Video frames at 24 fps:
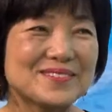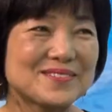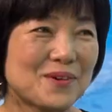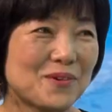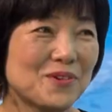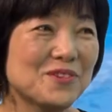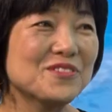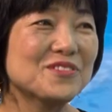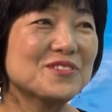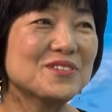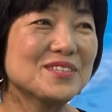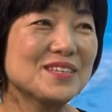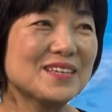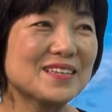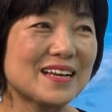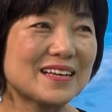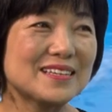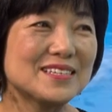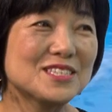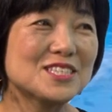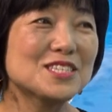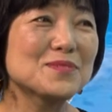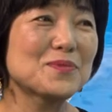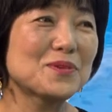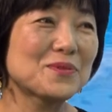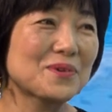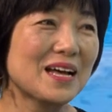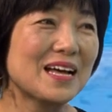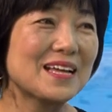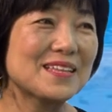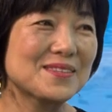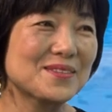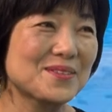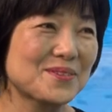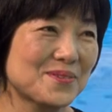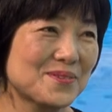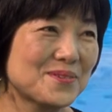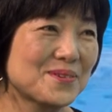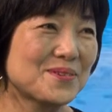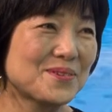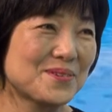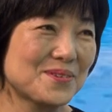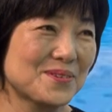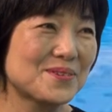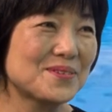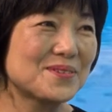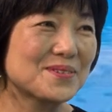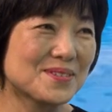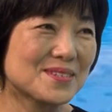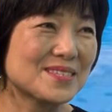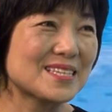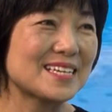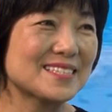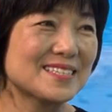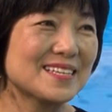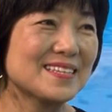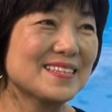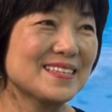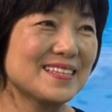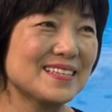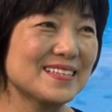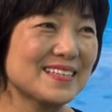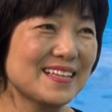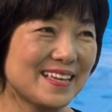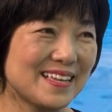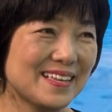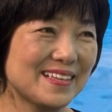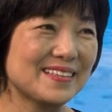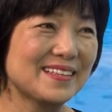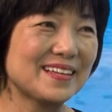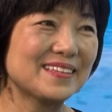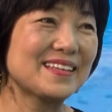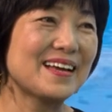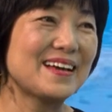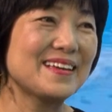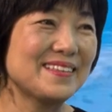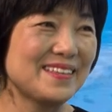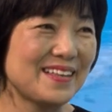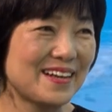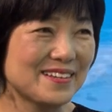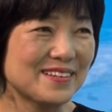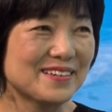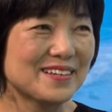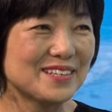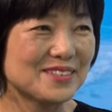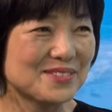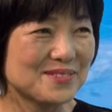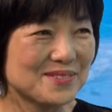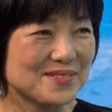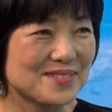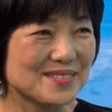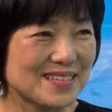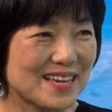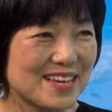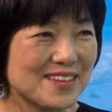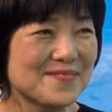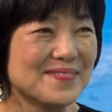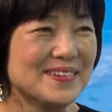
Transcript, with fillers: う本当にいつも感動させていただいてありがとうござい